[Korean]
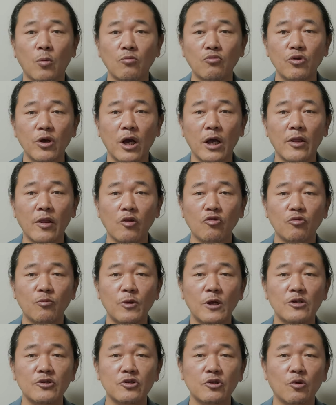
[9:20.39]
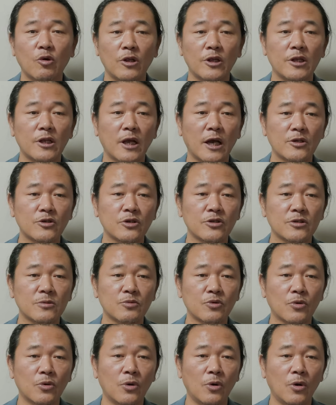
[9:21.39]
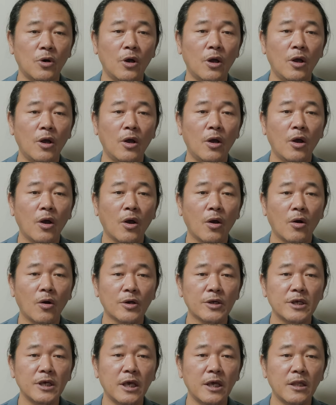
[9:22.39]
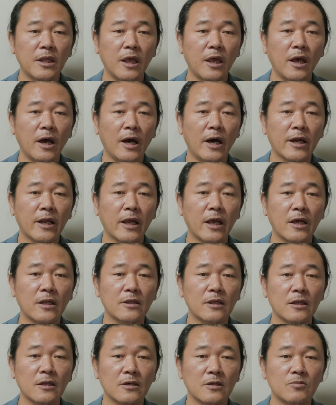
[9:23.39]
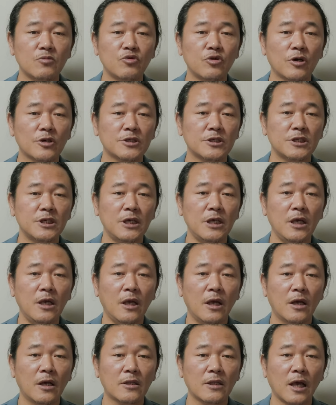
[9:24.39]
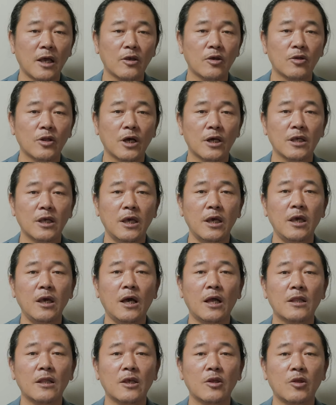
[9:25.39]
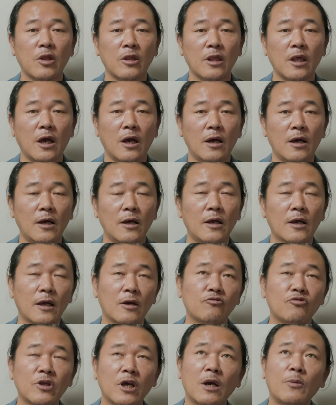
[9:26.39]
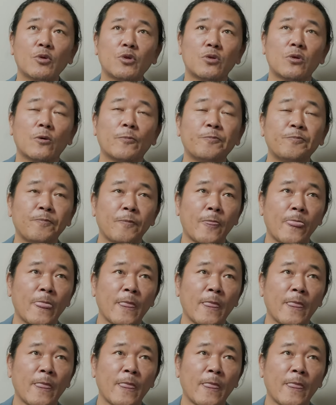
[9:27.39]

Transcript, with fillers: 공무에 관해서 투표할 수 있는 권리를 가졌으므로 거기에 대해 알아야 한다는 의무 역시 당연하게 갖게 된다. 그러니까 우리가 보통